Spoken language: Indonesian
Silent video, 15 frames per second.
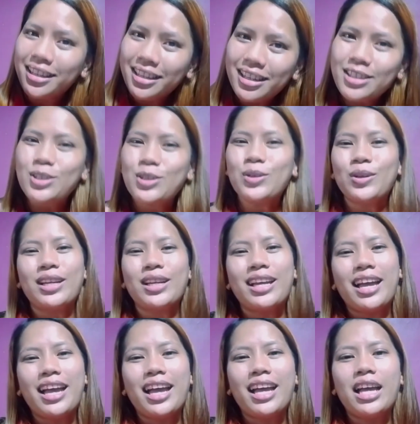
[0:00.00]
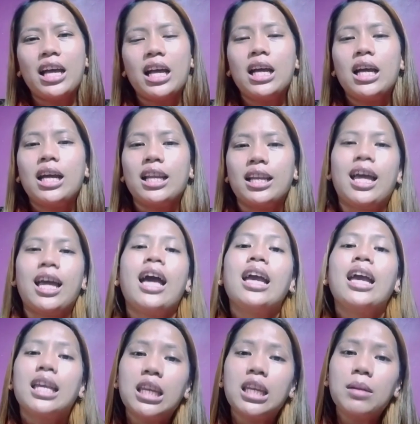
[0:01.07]
di surga. Nah,
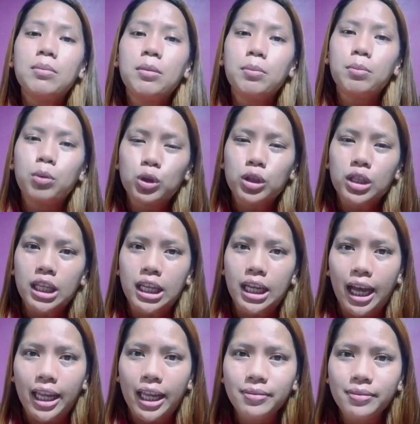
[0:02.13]
ini membuktikan